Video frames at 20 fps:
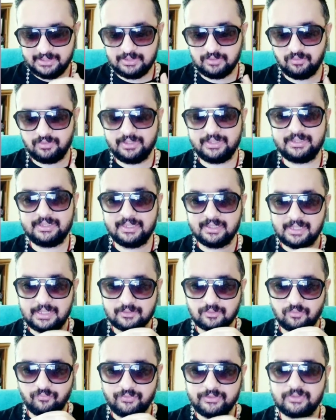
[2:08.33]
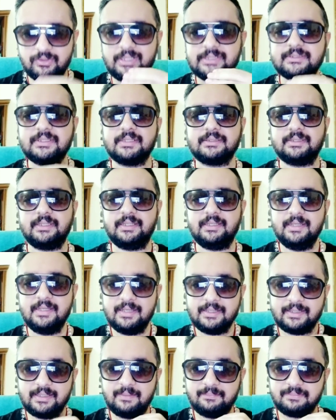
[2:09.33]
इन्होंने ये रात को विजुलाइज करते
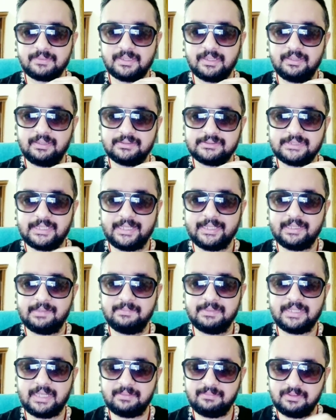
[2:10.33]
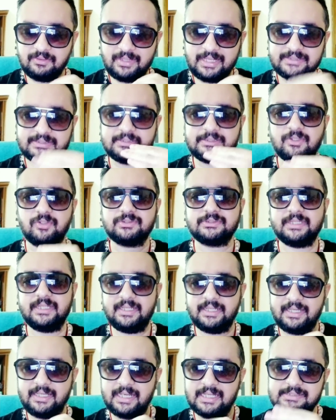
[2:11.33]
हैं कि हम कल जाएंगे मैदान में तो ऐसे शॉट्स
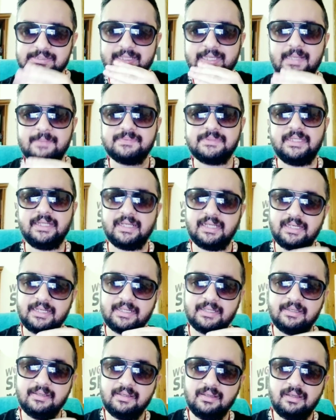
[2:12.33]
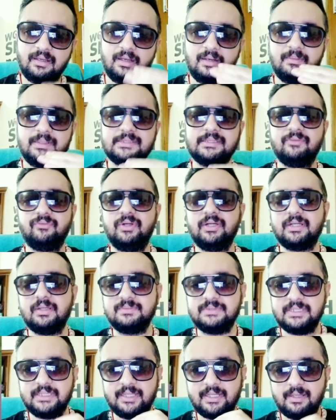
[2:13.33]
खेलेंगे यहाँ से गैप से निकालेंगे हम ऐसे वर्ल्ड
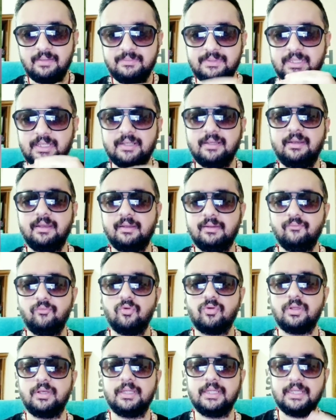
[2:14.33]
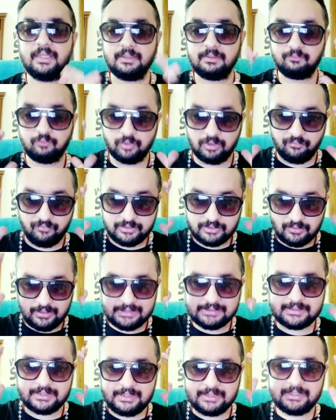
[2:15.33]
कप जीतेंगे हम ये करेंगे वो करेंगे ये पूरा
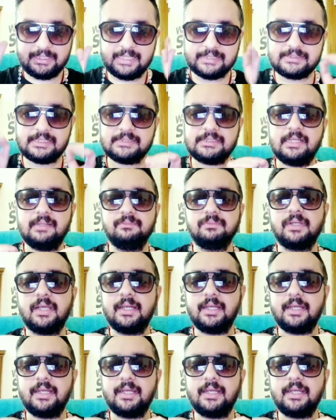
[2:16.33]
विजुलाइज कर लेते हैं ऐसा ऐसा हम